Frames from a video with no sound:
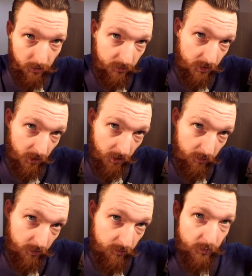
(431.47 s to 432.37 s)

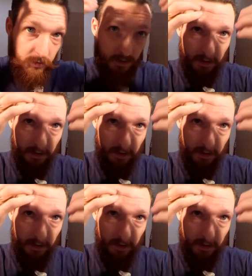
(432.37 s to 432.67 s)
rozjechały włosy,